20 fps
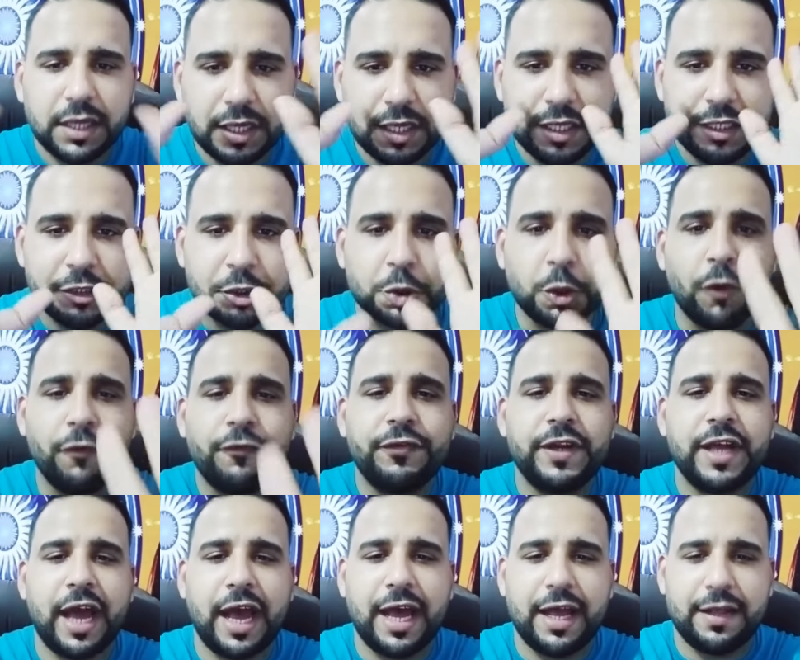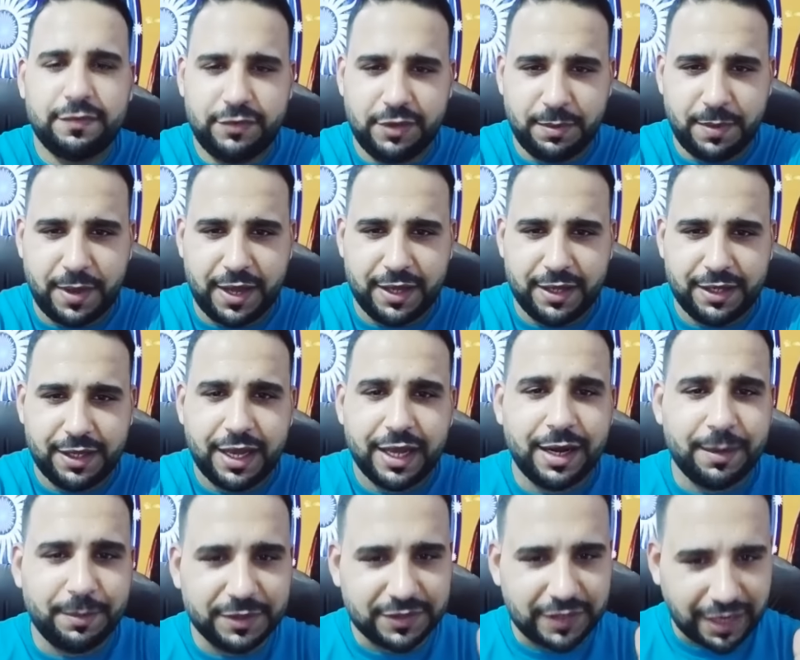شوف لي حد بقى انا
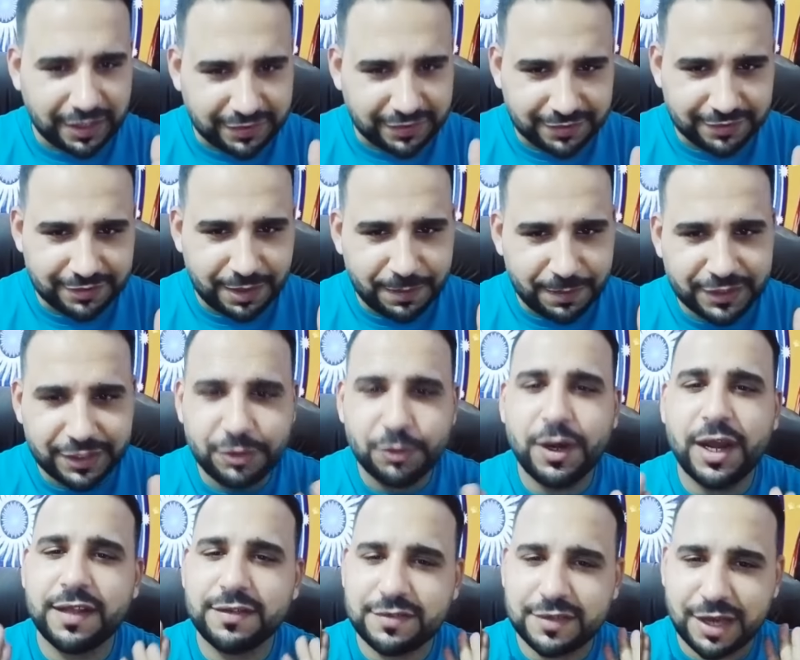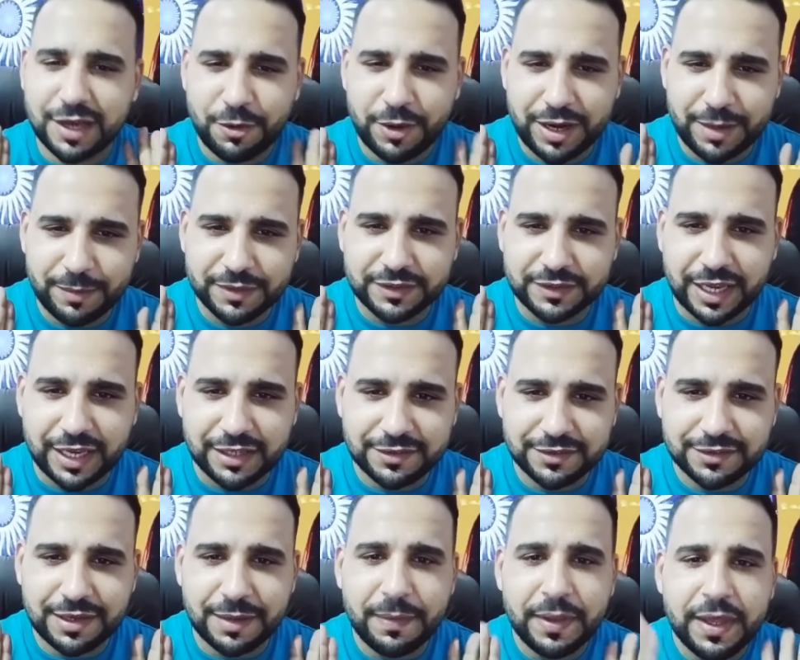متعصبه دلوقتي او انا
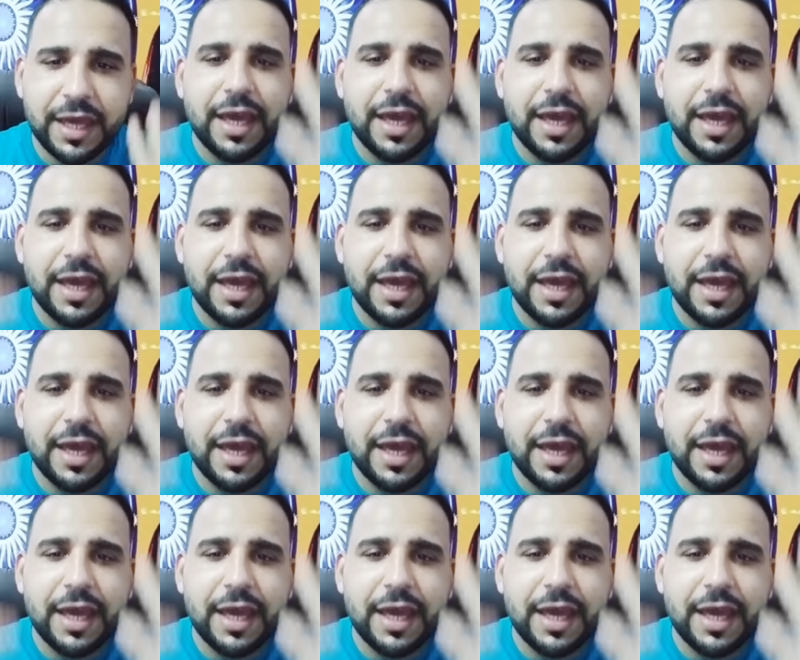متعصب